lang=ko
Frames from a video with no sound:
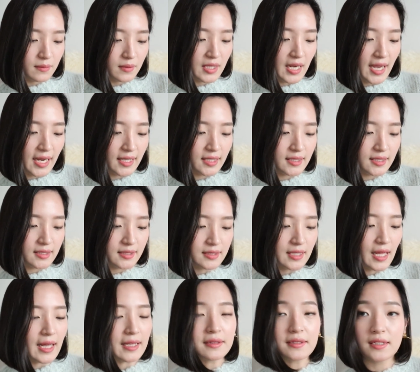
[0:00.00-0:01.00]

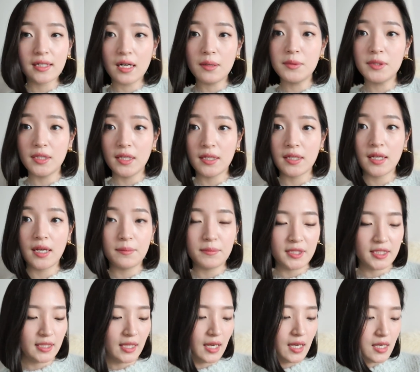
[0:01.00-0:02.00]
라이닝은 안감을
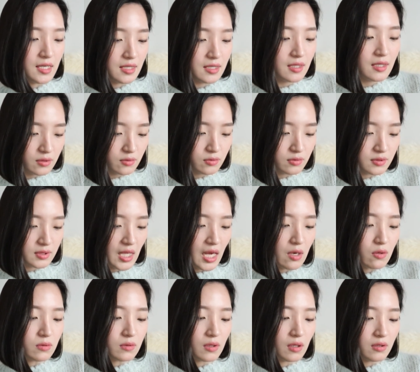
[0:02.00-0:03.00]
얘기합니다. 그리고
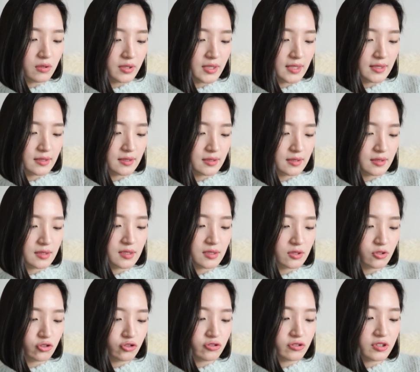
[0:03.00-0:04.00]
다운 컨텐츠,
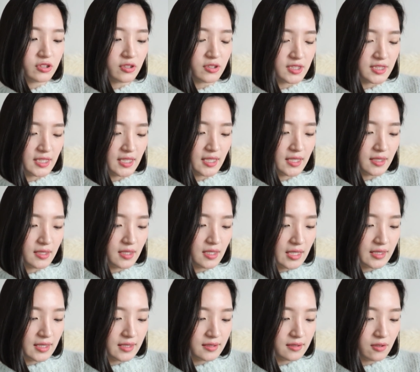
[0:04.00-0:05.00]
충전재.
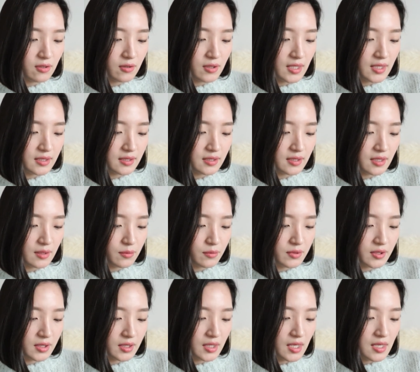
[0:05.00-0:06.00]
안에 들어가 있는 게
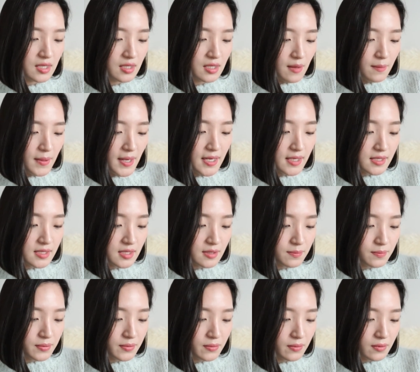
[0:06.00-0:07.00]
보니까
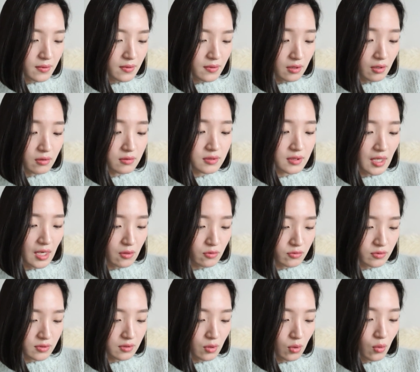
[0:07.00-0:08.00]
팔십 퍼센트
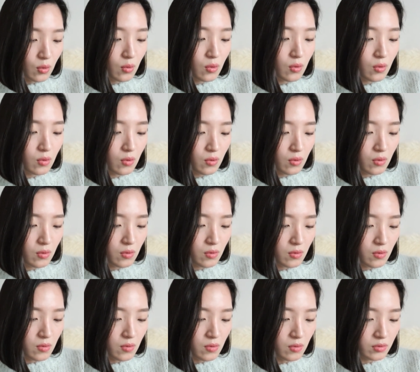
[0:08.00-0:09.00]
덕다운.
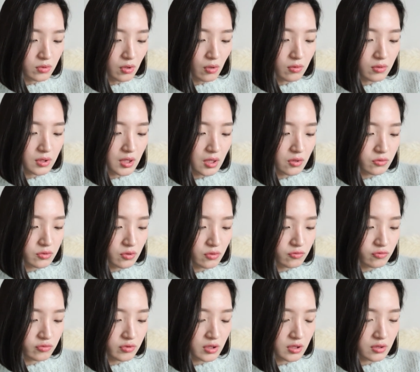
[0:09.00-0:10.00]
오,
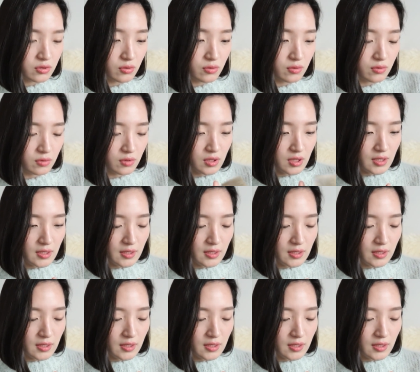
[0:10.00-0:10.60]
덕다운이었구나. 저